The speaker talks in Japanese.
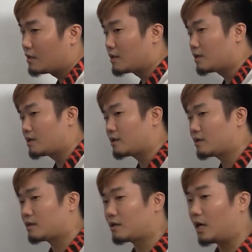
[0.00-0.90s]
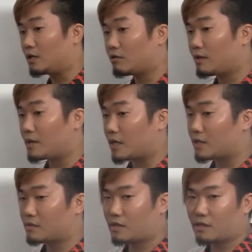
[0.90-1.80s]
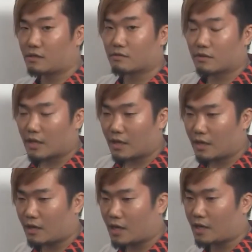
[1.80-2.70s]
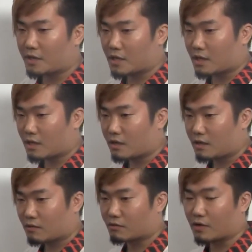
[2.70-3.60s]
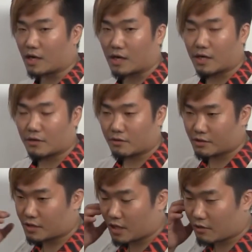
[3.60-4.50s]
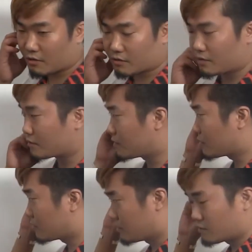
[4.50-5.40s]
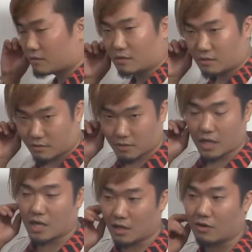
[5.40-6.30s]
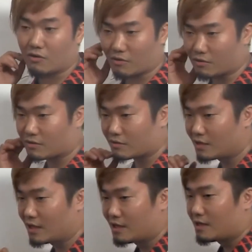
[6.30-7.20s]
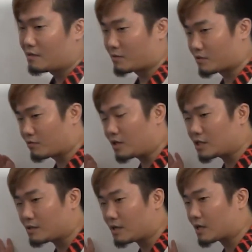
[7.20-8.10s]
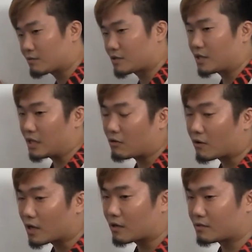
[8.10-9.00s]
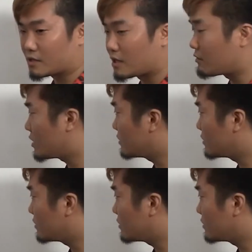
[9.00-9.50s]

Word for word: あとはまあ SNS でね安易なこと書かないようにしなよっていうのはあのそこは一番かもしれないねこれからの時代は